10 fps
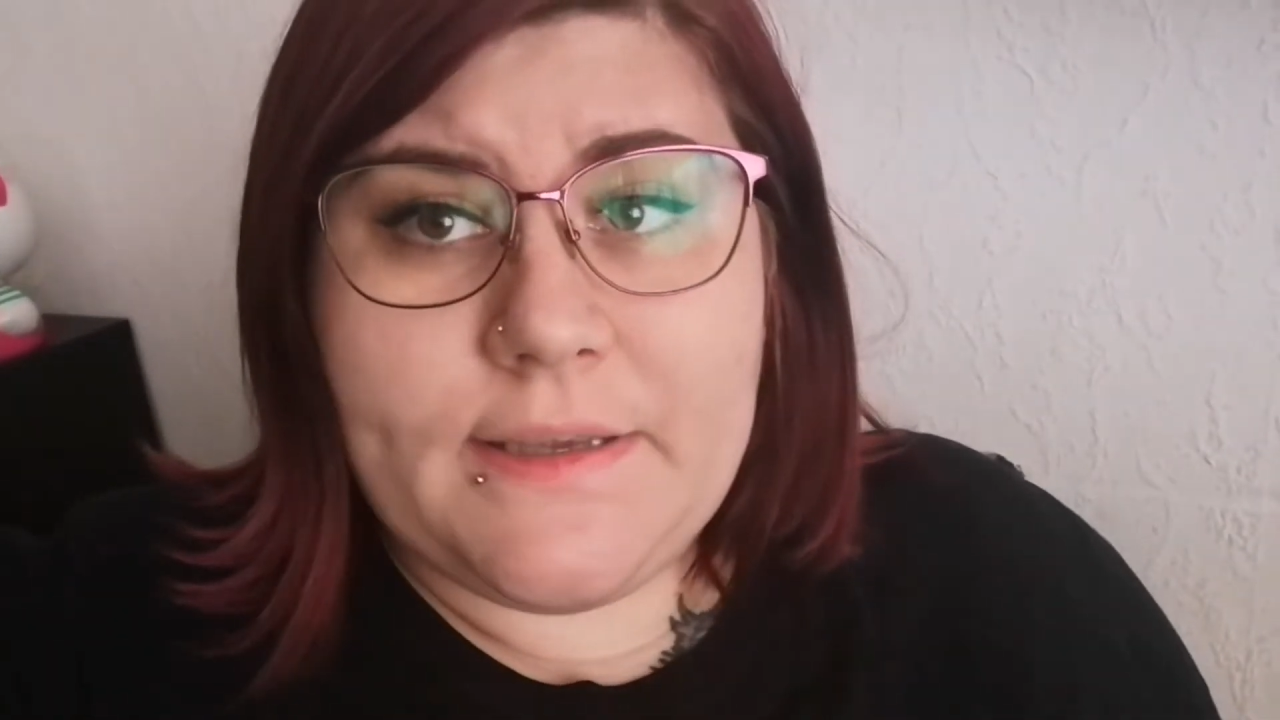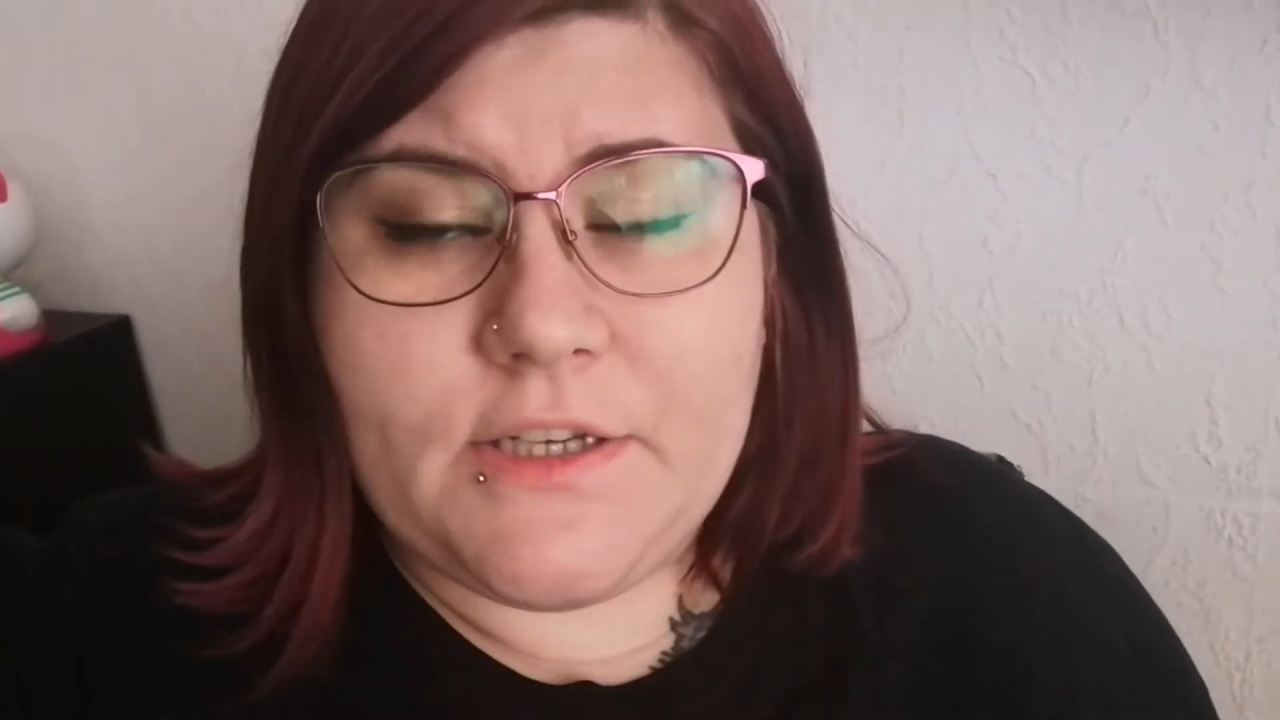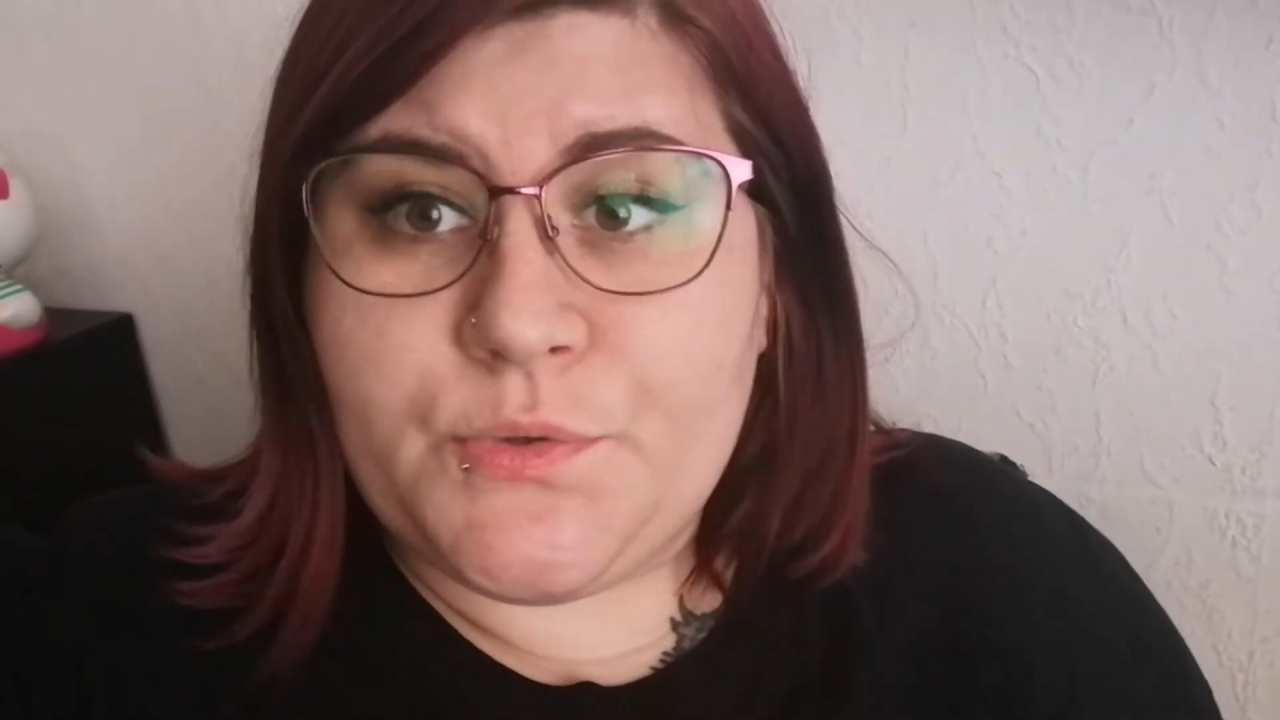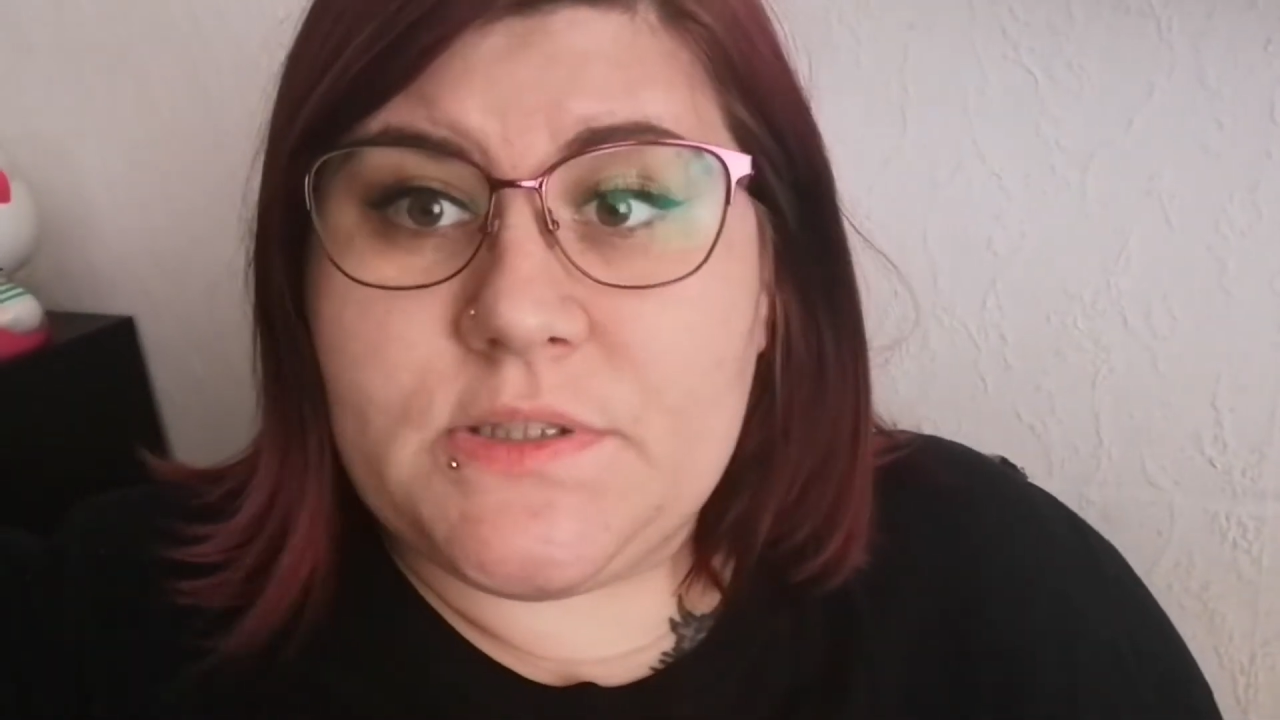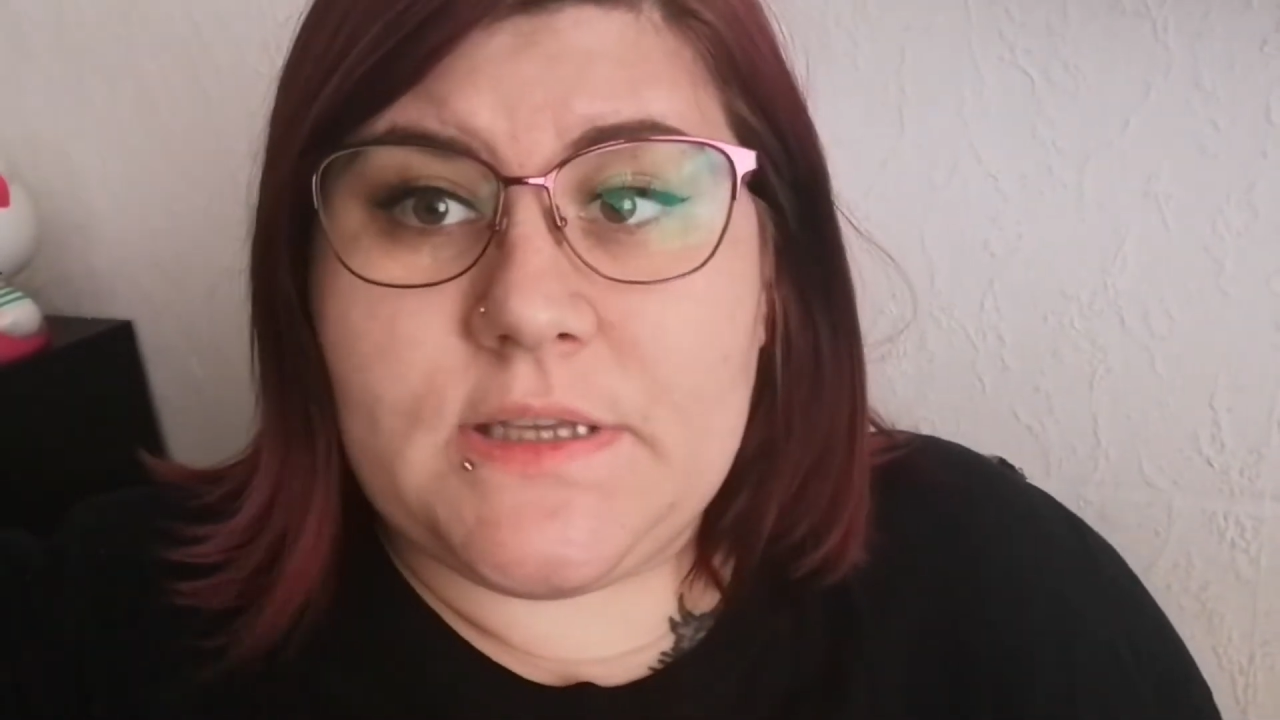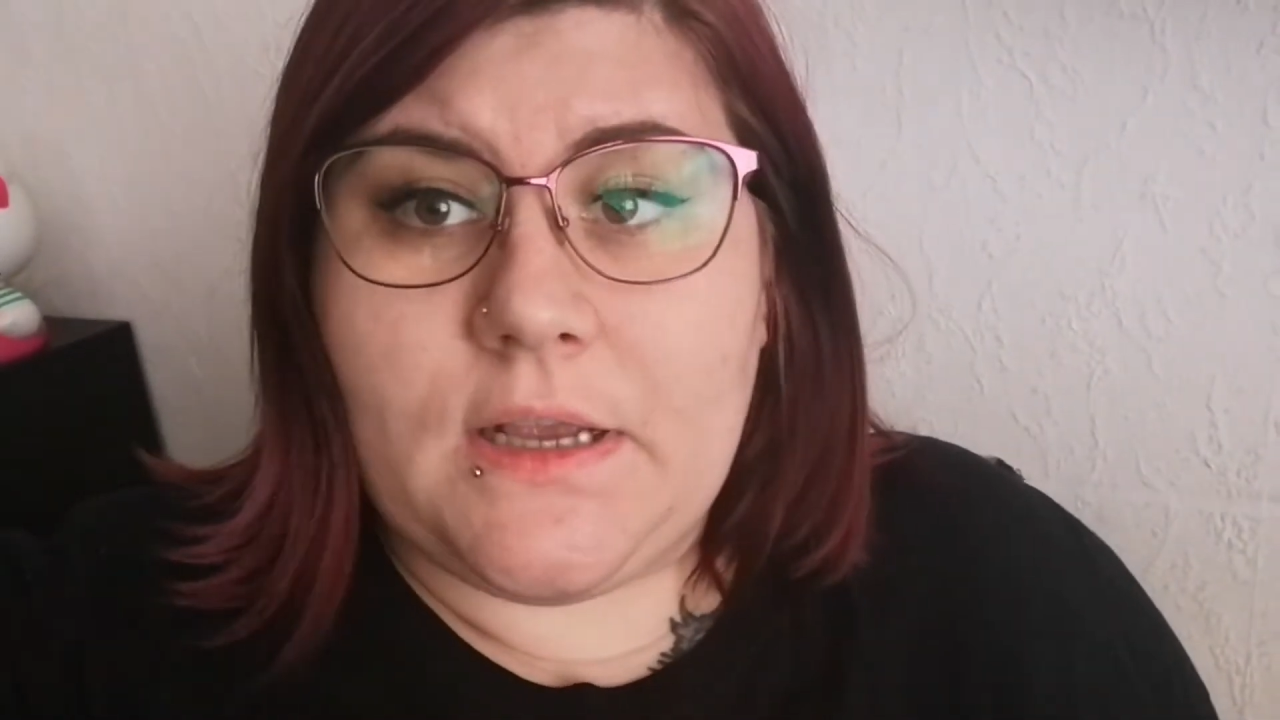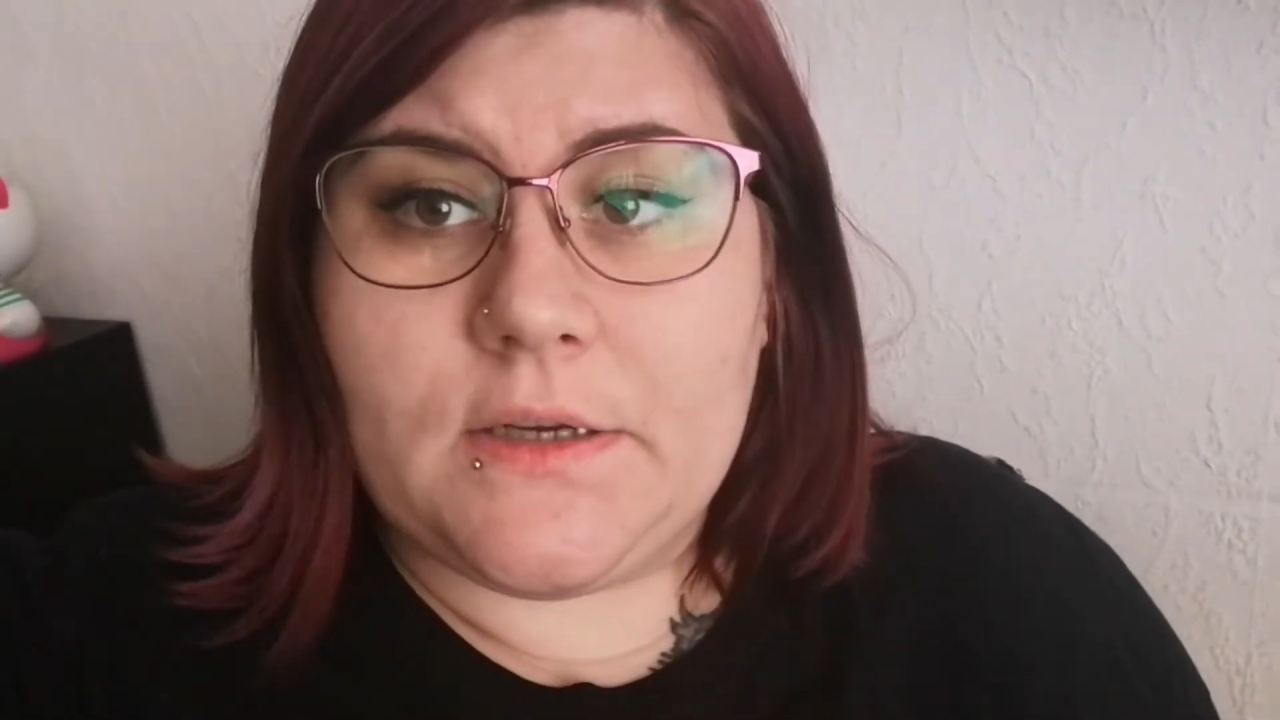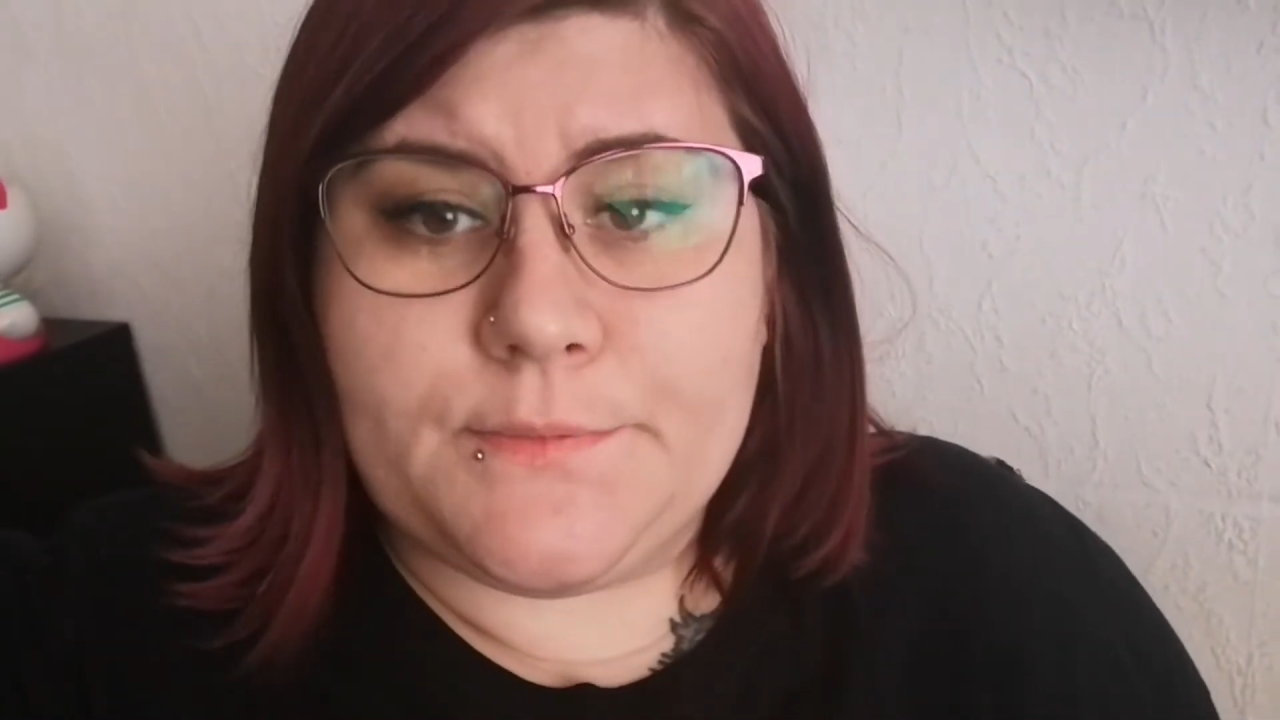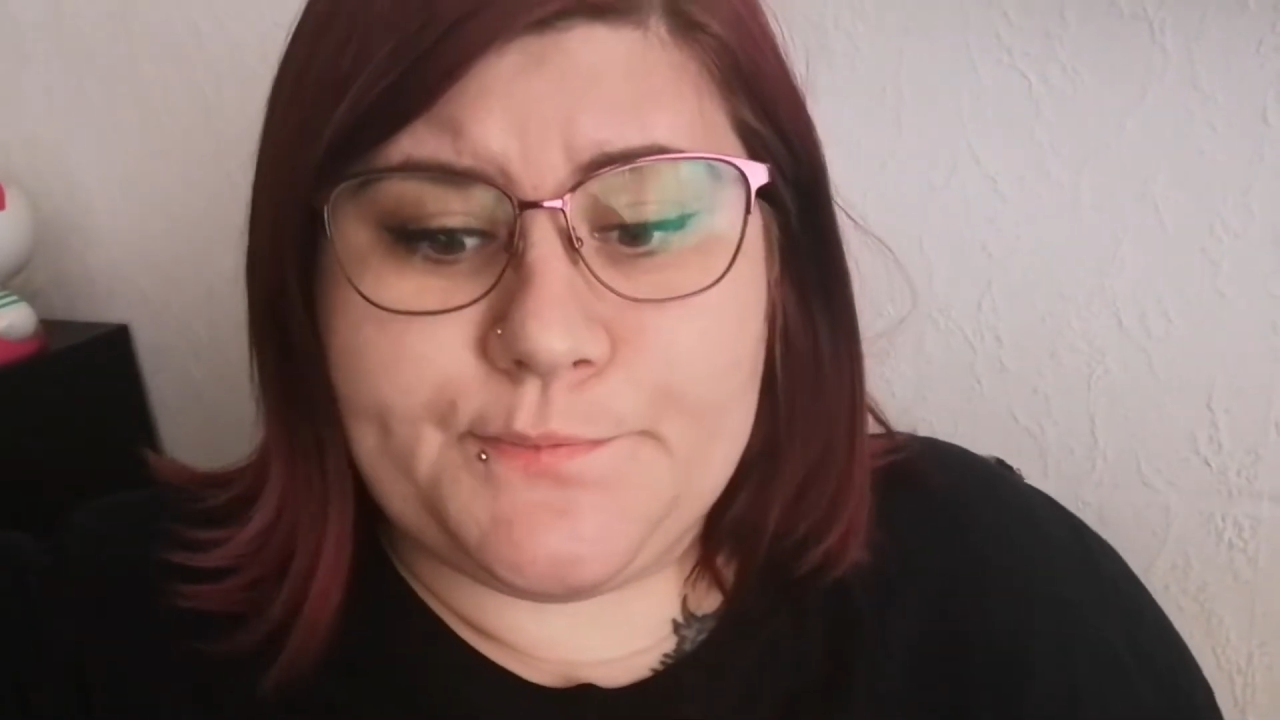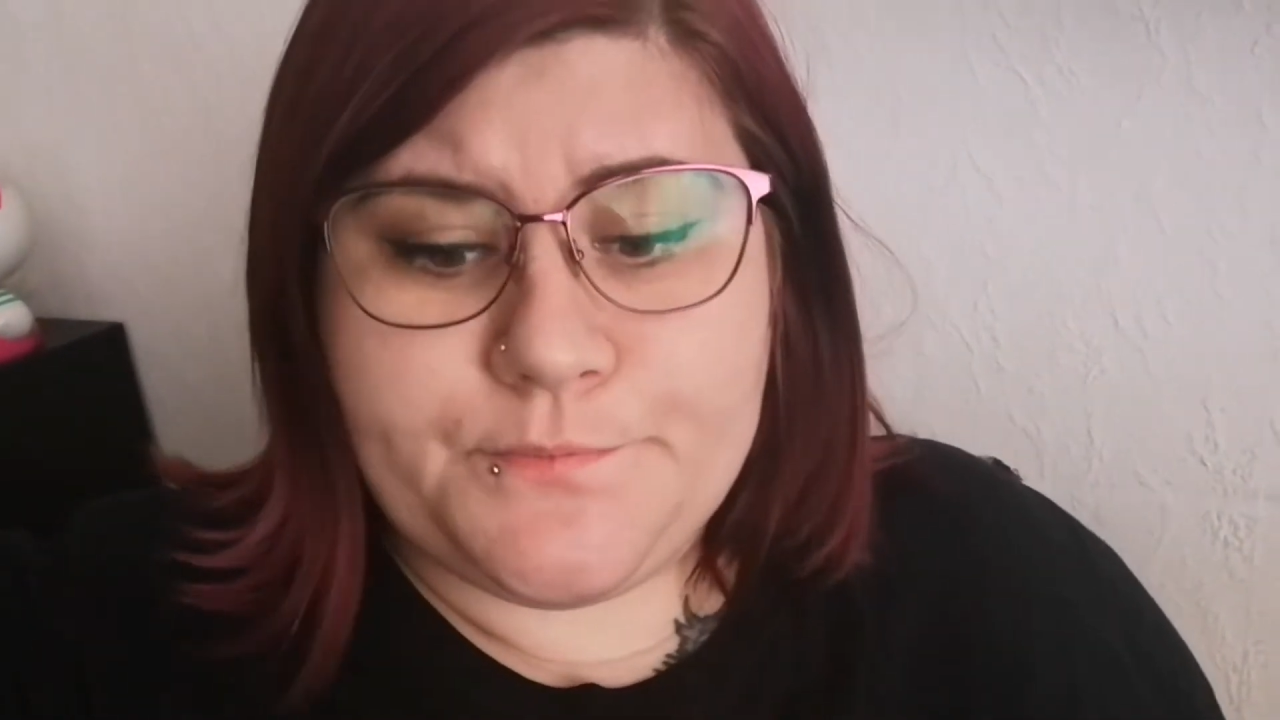ich würde
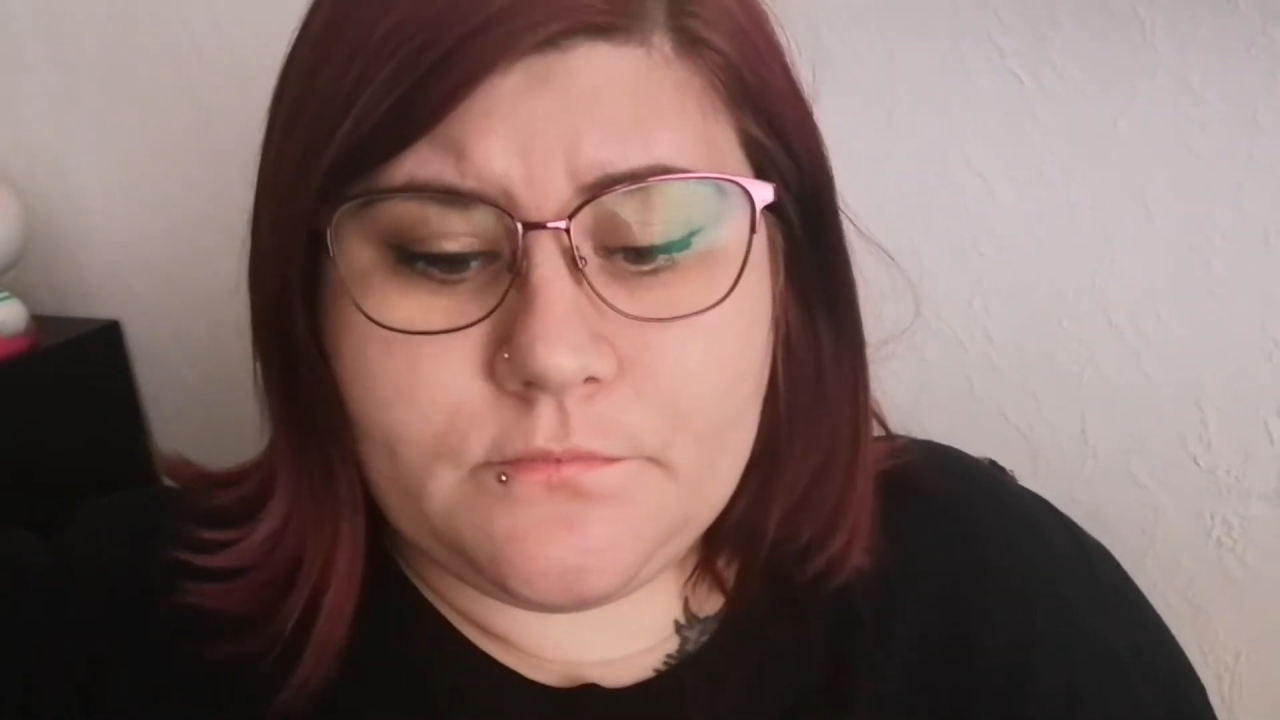sagen...